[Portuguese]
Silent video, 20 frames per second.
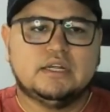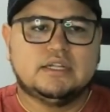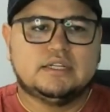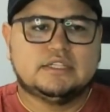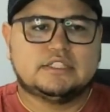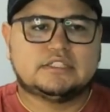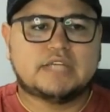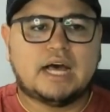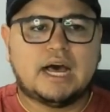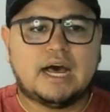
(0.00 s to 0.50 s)

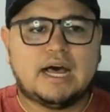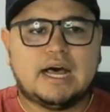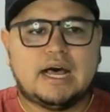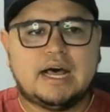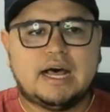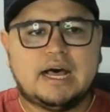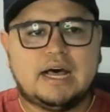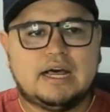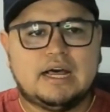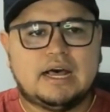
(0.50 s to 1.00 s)
está
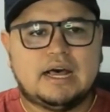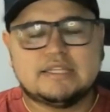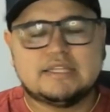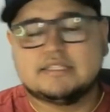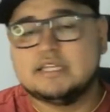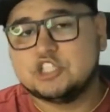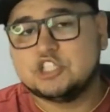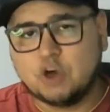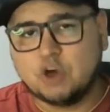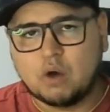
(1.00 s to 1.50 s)
a
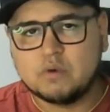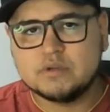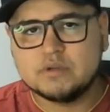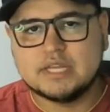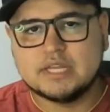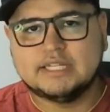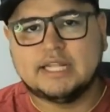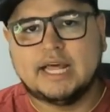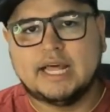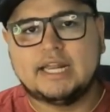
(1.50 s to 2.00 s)
seis jogos
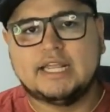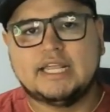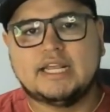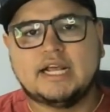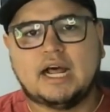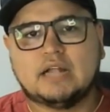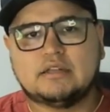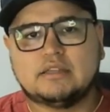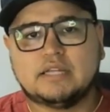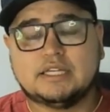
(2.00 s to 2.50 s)
aí na era
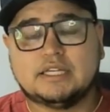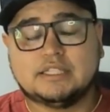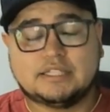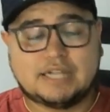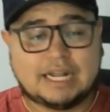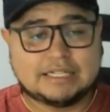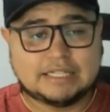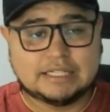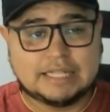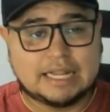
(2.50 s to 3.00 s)
Ricardo
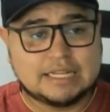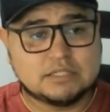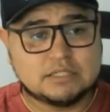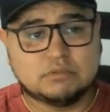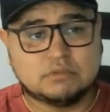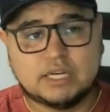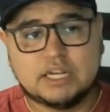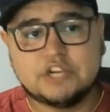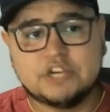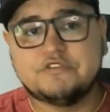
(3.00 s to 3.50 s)
Catalá, são
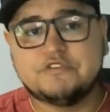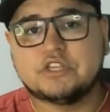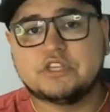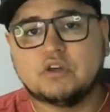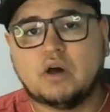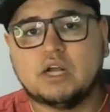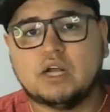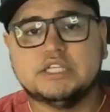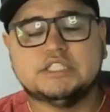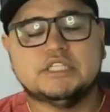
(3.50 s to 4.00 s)
três
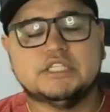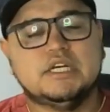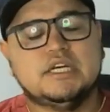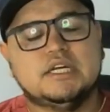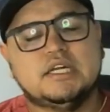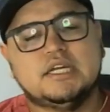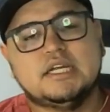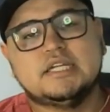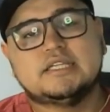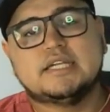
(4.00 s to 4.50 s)
vitórias
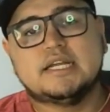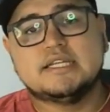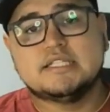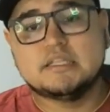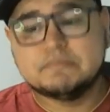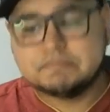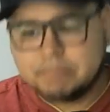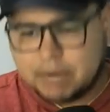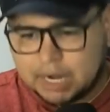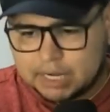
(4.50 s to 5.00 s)
e três
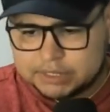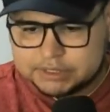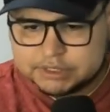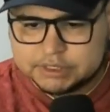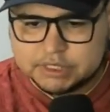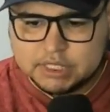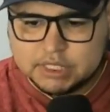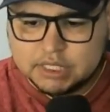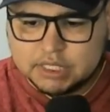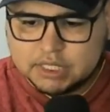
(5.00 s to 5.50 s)
empates.
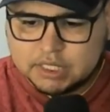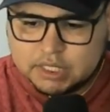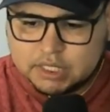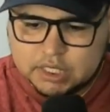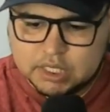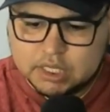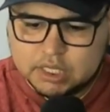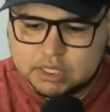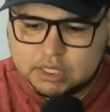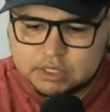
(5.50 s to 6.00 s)

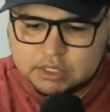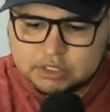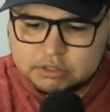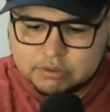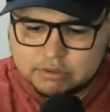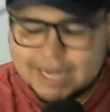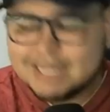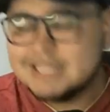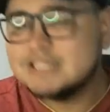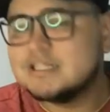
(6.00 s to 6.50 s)
E
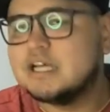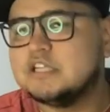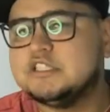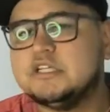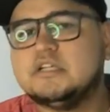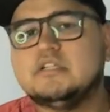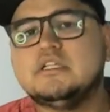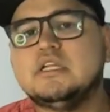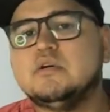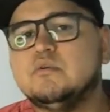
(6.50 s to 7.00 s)
não é
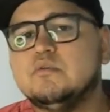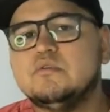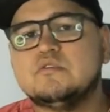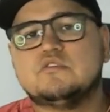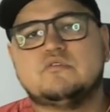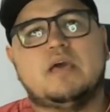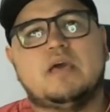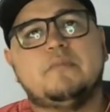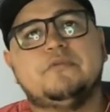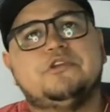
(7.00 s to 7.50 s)
exagero nenhum.
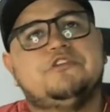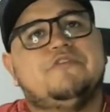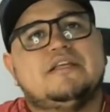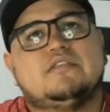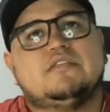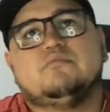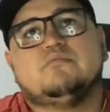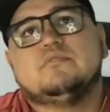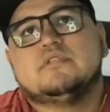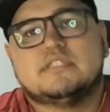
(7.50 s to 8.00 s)
Se o Remo
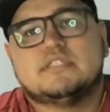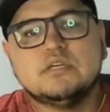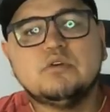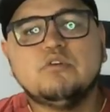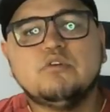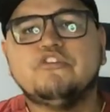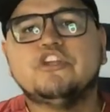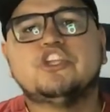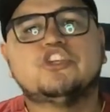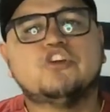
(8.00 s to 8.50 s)
tivesse com
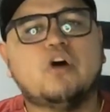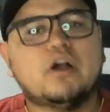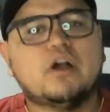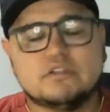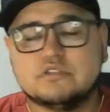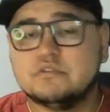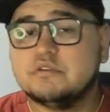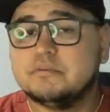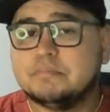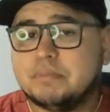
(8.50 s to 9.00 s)
cinco
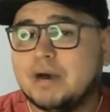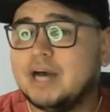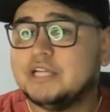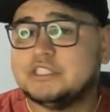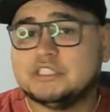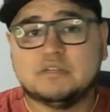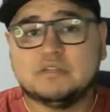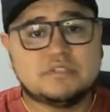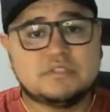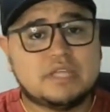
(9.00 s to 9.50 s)
vitórias e um
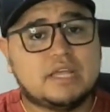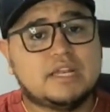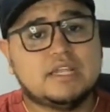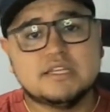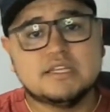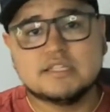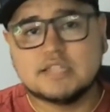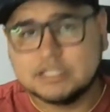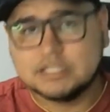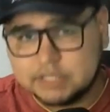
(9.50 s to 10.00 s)
empate, não seria
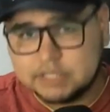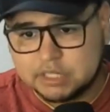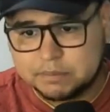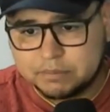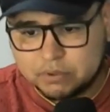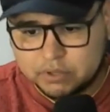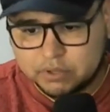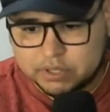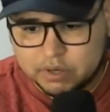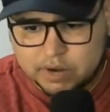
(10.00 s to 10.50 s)
exagero,
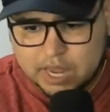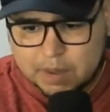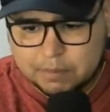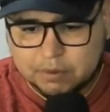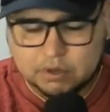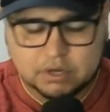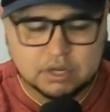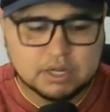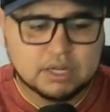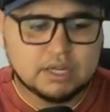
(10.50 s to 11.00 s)
porque o Remo